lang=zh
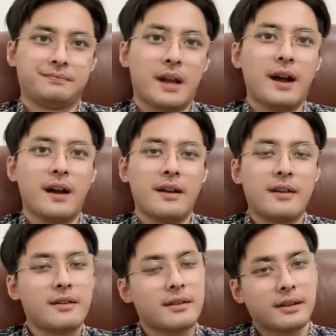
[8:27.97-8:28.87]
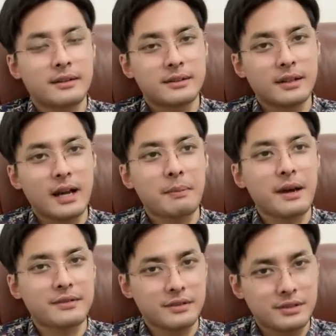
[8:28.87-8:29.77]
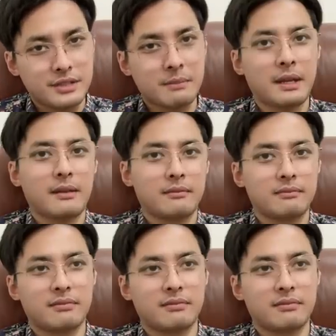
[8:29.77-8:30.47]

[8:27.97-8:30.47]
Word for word: 啊，跟这个阿巴斯见面，